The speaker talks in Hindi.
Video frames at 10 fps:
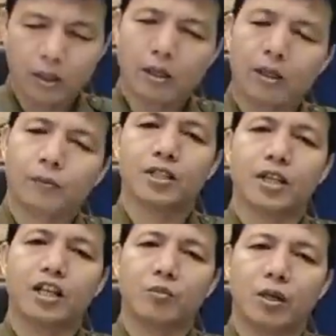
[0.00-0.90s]

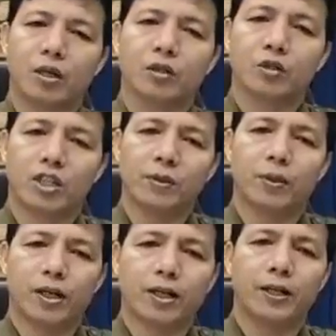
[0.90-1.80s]
स्कैनिंग में कुछ नहीं
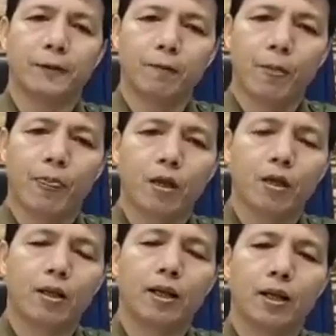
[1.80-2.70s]
पकड़ा है
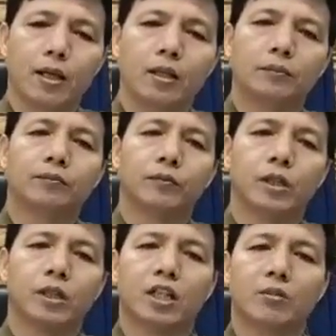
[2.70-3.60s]
लेकिन
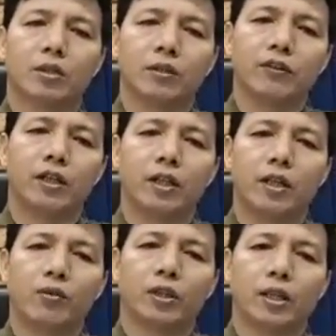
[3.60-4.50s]
इसका मतलब ये
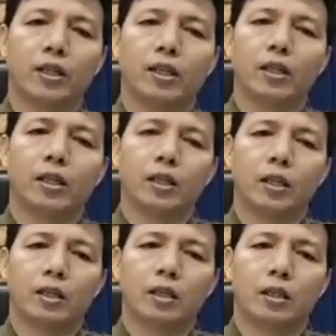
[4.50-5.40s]
नहीं होता है कि
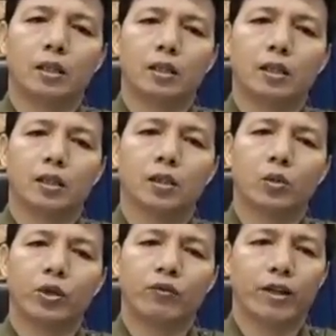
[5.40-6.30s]
आ,
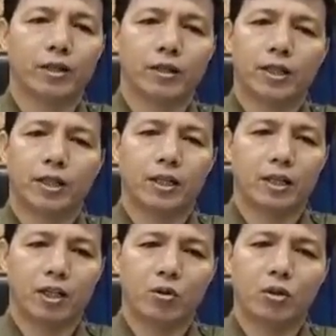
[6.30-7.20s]
कोई वायरस कैरियर
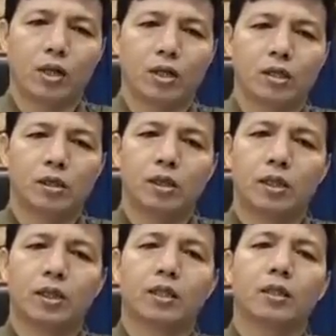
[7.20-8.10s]
नहीं होगा
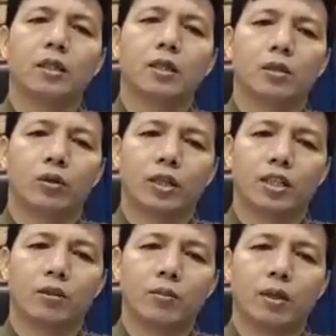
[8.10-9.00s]
अगर
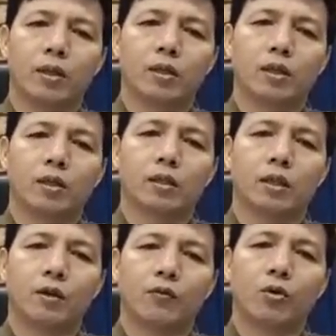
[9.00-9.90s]
अरुणाचल में
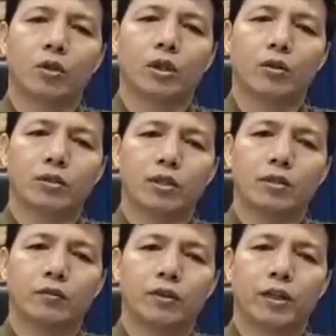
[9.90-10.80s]
थ्री फोर थाउजेंड
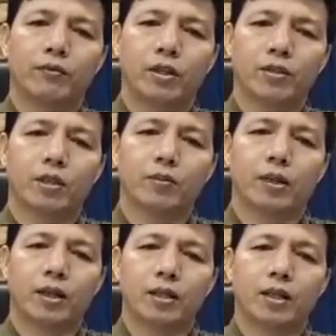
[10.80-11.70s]
फाइव थाउजेंड
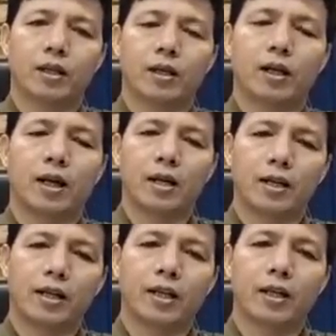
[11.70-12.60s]
बाहर के आ
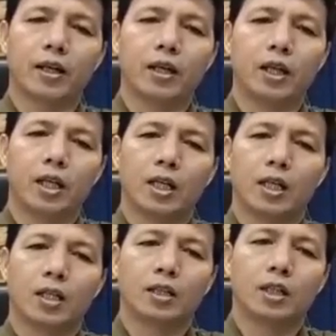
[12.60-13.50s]
गए हैं अगर
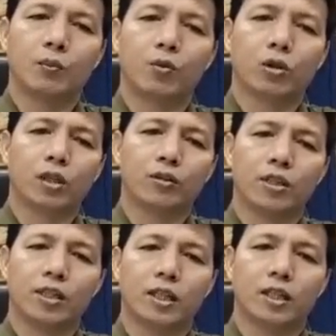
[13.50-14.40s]
ये थ्री फोर थाउजेंड
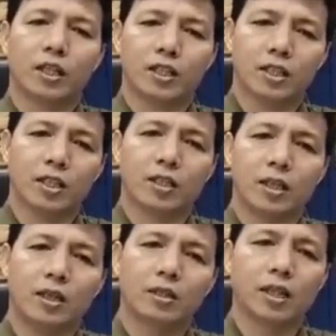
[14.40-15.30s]
अगर टेस्ट करते
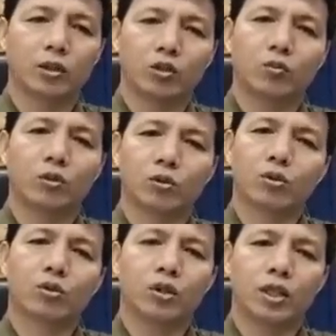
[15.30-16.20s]
शायद उसमें कुछ
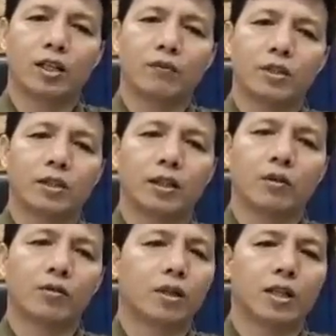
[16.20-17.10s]
निकाल भी सकते
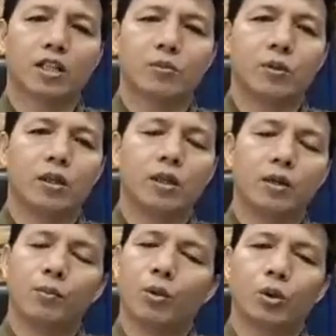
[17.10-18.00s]
क्योंकि टेस्ट भी
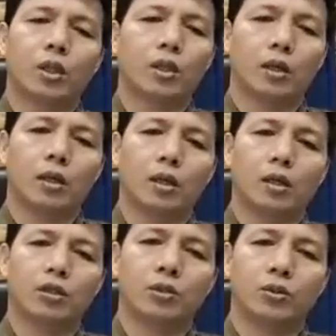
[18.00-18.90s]
बहुत
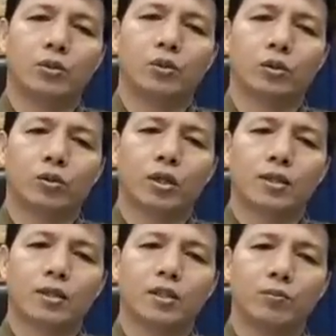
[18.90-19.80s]
जो थोड़ा सा
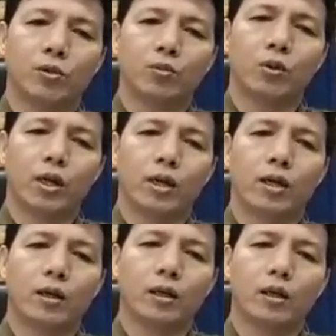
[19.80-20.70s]
सिम्टम हुए हैं
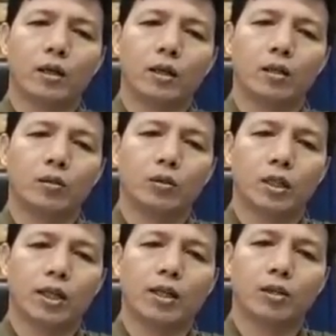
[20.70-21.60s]
उनका
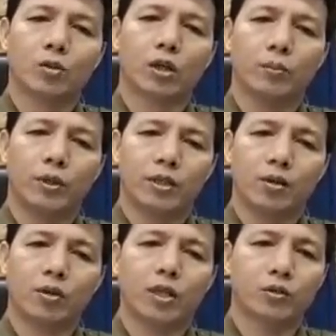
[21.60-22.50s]
ही थोड़ा भेजा
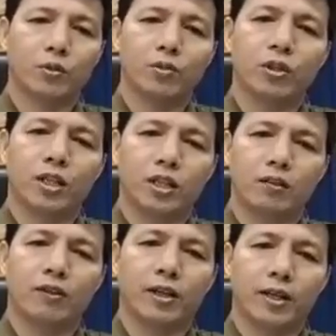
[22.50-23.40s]
होगा उसमें जो निगेटिव
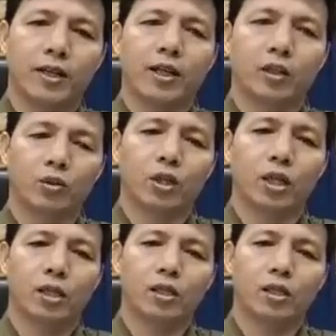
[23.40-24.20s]
आया है एक दो का